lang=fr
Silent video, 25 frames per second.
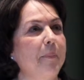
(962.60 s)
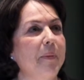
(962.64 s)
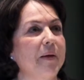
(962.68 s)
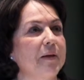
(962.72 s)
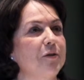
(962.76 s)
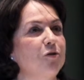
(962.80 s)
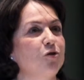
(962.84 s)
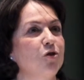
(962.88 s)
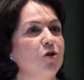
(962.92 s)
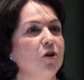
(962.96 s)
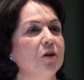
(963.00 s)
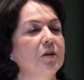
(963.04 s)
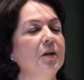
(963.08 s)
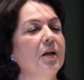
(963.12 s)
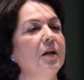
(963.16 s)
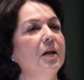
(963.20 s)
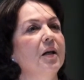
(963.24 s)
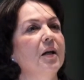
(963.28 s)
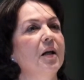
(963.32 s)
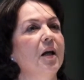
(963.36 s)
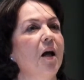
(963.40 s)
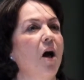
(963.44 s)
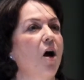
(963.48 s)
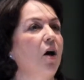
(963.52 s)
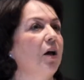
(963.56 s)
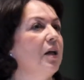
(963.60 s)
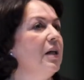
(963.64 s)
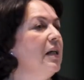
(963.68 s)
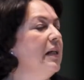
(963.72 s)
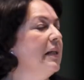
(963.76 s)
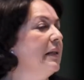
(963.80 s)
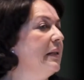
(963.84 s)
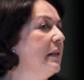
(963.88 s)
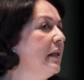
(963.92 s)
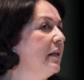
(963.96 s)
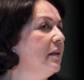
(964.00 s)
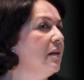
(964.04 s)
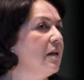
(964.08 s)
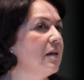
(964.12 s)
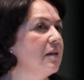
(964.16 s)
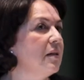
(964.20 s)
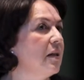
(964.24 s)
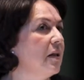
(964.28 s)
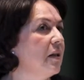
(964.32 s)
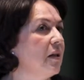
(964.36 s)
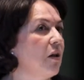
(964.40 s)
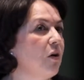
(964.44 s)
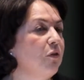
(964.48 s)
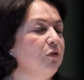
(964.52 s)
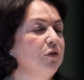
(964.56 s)
personne. Alors, il était dans
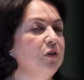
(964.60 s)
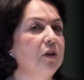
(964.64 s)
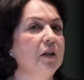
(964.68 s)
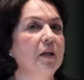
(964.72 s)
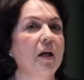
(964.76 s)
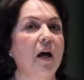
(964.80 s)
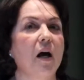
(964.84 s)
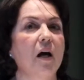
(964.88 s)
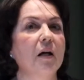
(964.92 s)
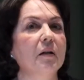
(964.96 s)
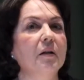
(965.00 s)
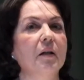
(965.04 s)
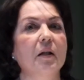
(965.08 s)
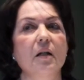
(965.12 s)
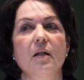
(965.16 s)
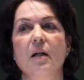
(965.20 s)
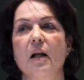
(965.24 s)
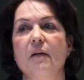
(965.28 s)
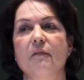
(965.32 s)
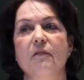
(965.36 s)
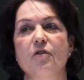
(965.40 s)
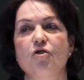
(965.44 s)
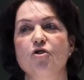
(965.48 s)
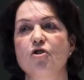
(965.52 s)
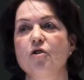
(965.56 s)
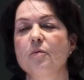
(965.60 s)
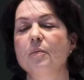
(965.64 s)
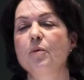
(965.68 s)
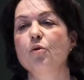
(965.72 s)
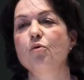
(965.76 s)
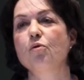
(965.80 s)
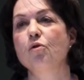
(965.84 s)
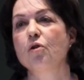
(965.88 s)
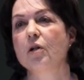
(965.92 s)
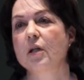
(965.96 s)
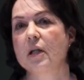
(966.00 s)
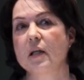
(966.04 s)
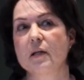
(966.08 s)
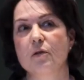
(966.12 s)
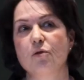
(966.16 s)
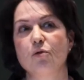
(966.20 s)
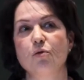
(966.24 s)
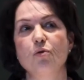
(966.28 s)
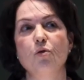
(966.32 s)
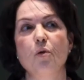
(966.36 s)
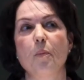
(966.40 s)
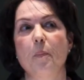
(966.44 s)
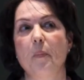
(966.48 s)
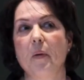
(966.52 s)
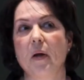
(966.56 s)
un amphithéâtre, il n'avait jamais eu
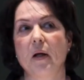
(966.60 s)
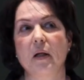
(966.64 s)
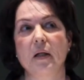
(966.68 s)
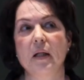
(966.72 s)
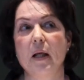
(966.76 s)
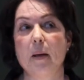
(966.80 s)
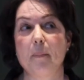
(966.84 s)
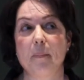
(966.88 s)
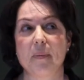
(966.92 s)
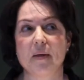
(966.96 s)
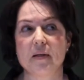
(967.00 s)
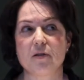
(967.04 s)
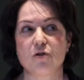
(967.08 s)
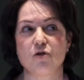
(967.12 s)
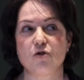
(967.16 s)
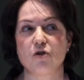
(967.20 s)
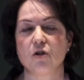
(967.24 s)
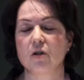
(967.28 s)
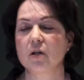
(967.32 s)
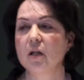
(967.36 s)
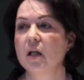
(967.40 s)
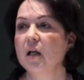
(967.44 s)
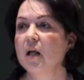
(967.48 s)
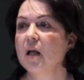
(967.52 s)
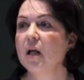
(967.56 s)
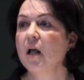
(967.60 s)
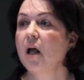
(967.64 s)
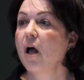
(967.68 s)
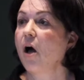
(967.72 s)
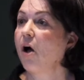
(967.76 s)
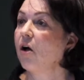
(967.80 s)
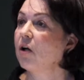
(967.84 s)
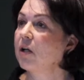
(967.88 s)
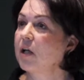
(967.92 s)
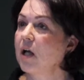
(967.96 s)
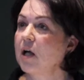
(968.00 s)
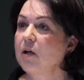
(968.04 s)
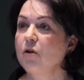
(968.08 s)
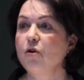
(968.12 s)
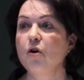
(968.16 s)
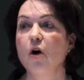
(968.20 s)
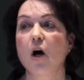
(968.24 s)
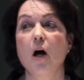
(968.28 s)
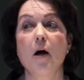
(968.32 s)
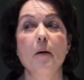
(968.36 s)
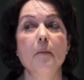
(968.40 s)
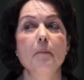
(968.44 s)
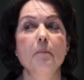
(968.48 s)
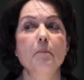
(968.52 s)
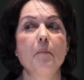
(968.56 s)
l'occasion de parler à personne. Alors, quand
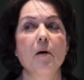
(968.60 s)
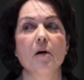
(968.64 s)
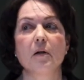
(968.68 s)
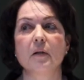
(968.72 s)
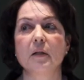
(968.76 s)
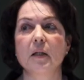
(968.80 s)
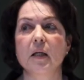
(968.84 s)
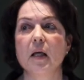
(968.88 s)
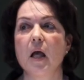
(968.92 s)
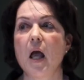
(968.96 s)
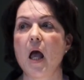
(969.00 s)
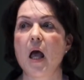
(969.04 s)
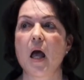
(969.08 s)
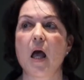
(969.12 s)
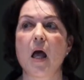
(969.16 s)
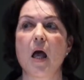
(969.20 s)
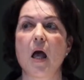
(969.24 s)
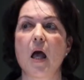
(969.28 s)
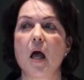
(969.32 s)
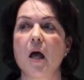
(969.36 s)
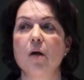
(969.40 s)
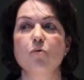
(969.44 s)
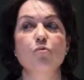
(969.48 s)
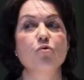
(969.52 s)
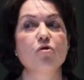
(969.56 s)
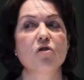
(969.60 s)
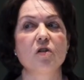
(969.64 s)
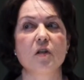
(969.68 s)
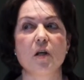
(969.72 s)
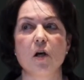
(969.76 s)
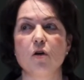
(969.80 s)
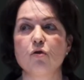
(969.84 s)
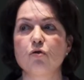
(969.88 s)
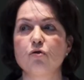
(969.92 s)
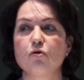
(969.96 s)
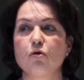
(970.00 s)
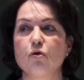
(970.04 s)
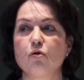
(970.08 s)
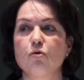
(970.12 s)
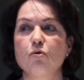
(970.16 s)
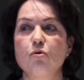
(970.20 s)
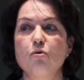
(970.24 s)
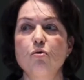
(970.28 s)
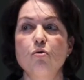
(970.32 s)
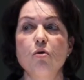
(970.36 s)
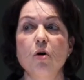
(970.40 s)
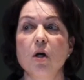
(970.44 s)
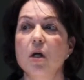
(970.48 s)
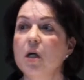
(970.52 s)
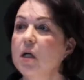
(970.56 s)
Laurent manquait une séance de
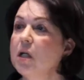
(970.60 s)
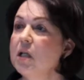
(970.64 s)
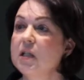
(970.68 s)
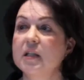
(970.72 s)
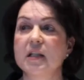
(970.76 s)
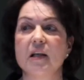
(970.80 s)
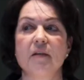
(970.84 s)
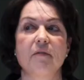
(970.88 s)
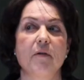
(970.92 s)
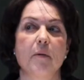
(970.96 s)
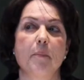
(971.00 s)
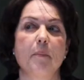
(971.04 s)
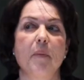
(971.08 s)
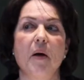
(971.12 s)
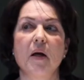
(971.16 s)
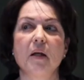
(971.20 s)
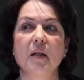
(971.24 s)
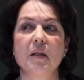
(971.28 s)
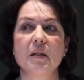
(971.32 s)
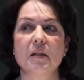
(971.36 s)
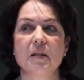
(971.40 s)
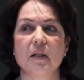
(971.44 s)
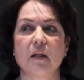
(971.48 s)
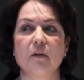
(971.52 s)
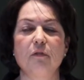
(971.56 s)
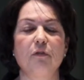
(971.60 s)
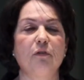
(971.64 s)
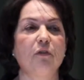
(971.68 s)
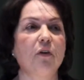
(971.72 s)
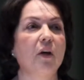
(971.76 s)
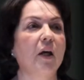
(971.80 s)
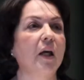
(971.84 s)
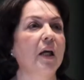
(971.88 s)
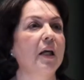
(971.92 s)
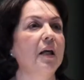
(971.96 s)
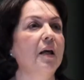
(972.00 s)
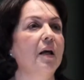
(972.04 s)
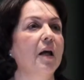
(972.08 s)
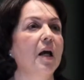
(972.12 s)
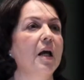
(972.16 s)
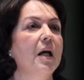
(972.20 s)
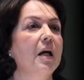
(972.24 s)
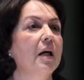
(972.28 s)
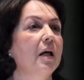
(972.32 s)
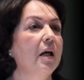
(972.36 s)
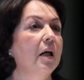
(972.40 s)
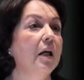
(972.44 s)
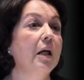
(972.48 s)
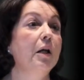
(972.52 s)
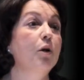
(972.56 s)
cours, il ne savait pas à qui se référait.
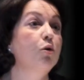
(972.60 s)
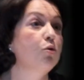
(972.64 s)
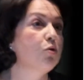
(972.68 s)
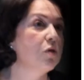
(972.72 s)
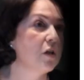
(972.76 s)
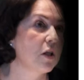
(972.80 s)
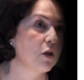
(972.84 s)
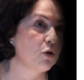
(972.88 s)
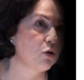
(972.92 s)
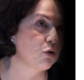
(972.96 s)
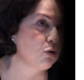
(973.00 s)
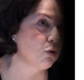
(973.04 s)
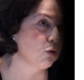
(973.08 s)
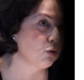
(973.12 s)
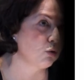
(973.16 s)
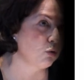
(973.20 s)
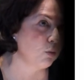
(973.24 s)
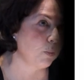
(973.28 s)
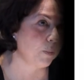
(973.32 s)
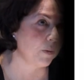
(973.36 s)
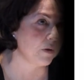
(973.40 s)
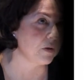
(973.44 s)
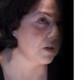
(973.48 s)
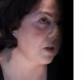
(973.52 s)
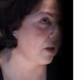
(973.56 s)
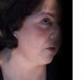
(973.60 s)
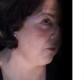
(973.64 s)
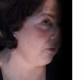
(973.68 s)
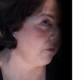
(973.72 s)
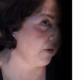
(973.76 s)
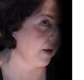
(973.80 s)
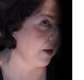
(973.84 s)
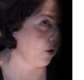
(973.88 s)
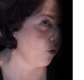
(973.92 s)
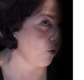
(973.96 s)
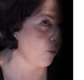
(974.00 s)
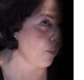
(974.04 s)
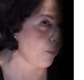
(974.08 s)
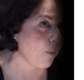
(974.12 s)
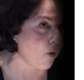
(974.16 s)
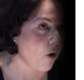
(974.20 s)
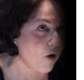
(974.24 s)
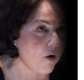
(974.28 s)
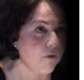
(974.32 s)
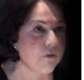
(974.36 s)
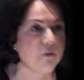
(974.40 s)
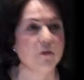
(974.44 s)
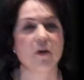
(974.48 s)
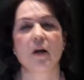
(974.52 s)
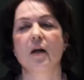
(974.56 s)
Et il n'osait surtout pas se référer aux
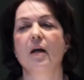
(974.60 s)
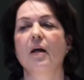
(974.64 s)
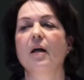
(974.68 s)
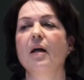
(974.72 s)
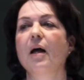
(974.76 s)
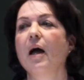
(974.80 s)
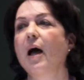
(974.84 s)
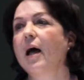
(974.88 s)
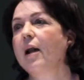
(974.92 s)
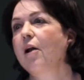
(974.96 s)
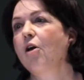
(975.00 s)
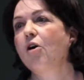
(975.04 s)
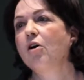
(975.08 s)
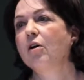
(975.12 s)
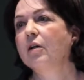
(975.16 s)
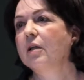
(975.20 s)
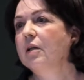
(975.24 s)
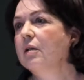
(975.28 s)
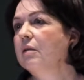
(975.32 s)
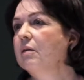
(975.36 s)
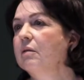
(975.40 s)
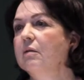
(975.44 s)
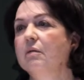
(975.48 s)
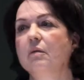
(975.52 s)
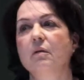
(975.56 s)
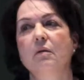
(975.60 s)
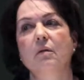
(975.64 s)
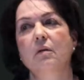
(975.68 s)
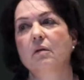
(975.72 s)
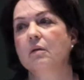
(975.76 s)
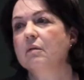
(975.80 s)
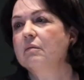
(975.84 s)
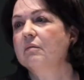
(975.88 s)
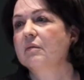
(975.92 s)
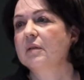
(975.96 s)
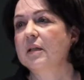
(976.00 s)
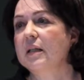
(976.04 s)
profs. Alors, il,